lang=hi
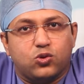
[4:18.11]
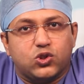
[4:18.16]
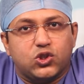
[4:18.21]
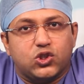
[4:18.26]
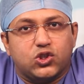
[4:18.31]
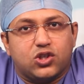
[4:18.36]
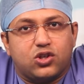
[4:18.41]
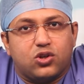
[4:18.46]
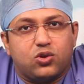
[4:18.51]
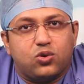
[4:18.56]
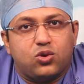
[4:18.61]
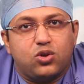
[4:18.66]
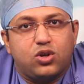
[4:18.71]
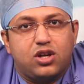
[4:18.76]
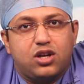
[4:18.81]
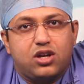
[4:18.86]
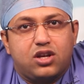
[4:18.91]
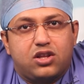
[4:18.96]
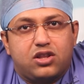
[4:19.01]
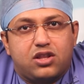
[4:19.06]
कोशिश
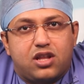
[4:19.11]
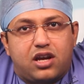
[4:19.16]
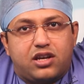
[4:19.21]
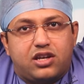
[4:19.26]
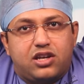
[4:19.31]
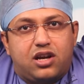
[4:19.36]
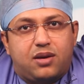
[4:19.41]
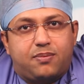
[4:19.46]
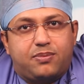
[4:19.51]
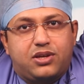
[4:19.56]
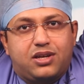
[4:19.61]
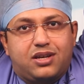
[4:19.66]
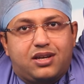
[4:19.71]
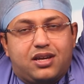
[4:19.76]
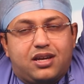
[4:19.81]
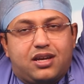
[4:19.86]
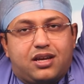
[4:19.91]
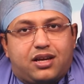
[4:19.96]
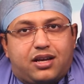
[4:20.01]
करो ताकि आप ये